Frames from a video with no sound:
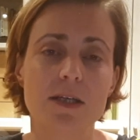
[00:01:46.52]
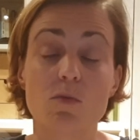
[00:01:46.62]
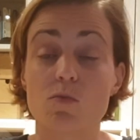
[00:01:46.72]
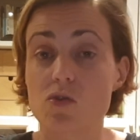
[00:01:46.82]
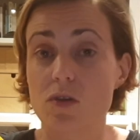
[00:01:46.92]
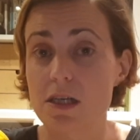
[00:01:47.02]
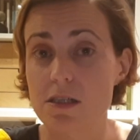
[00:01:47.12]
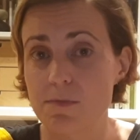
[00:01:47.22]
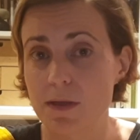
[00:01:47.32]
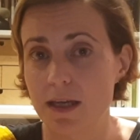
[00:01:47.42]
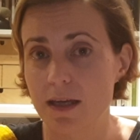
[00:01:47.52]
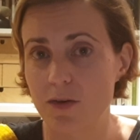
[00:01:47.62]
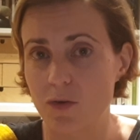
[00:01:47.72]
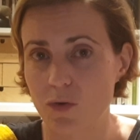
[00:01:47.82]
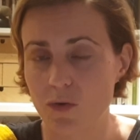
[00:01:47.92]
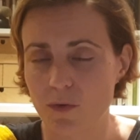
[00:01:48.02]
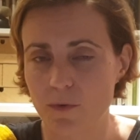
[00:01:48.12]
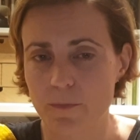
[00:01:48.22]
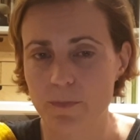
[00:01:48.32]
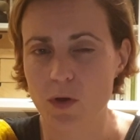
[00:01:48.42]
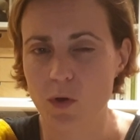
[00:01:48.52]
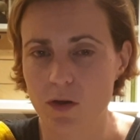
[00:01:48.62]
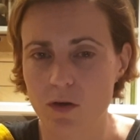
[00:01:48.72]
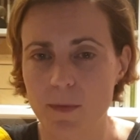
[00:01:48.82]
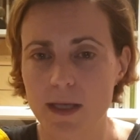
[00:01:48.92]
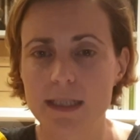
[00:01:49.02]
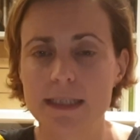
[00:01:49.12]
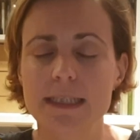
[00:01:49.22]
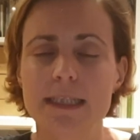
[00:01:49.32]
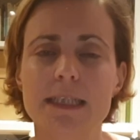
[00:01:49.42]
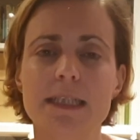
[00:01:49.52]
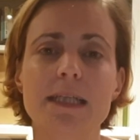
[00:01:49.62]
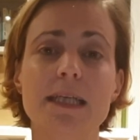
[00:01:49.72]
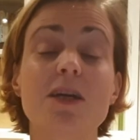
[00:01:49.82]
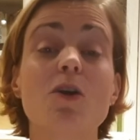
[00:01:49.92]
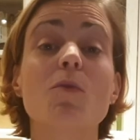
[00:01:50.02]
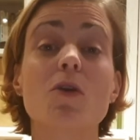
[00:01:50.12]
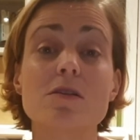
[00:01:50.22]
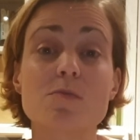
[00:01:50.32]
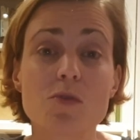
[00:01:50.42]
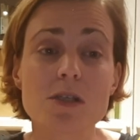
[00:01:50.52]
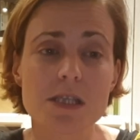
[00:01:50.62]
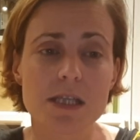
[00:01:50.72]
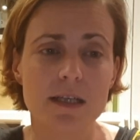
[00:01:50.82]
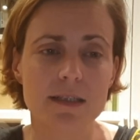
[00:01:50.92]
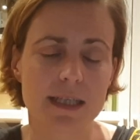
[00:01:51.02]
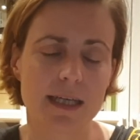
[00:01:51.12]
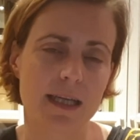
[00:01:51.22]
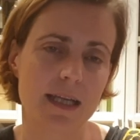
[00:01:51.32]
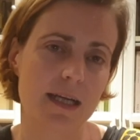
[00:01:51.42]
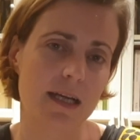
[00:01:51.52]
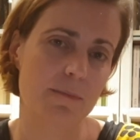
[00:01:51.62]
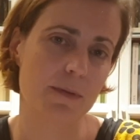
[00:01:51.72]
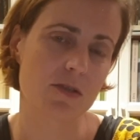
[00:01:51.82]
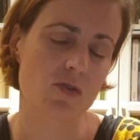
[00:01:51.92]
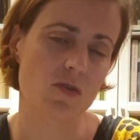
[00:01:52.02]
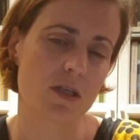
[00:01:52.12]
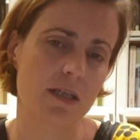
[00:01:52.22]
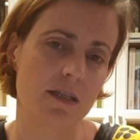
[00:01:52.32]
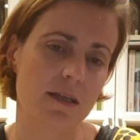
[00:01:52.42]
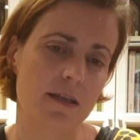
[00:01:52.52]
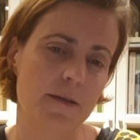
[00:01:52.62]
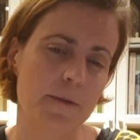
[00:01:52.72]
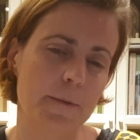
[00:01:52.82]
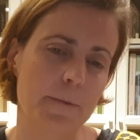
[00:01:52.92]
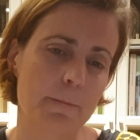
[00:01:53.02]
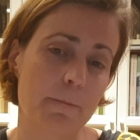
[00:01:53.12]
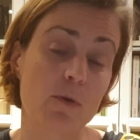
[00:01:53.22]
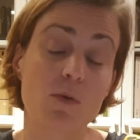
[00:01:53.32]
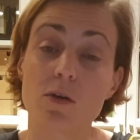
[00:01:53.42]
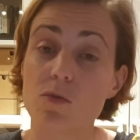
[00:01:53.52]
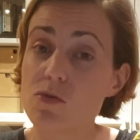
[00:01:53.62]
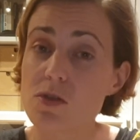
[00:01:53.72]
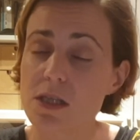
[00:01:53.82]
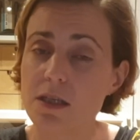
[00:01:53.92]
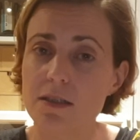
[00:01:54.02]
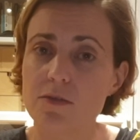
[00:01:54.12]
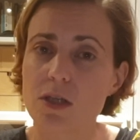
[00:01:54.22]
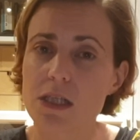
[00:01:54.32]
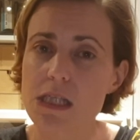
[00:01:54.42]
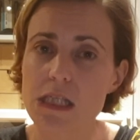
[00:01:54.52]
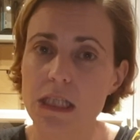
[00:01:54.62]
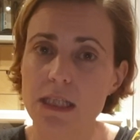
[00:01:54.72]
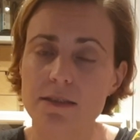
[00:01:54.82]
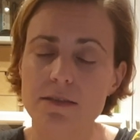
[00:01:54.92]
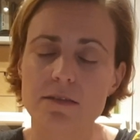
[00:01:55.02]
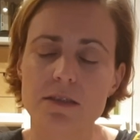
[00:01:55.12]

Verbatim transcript: como son el respirar o, el comer. Y como respuesta genera en la persona eh, una angustia, una ansiedad,